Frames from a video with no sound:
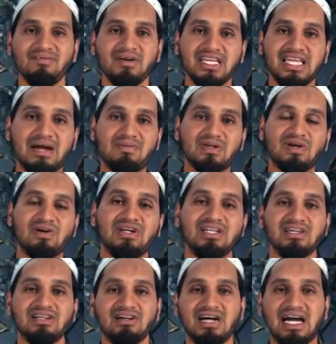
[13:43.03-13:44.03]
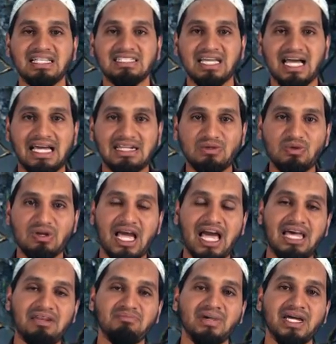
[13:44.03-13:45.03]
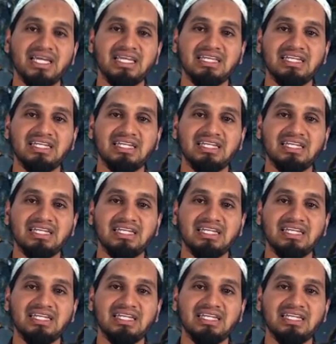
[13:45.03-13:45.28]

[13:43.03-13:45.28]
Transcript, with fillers: พยายามรอแล้วก็อาจจะอ่านคุรานไป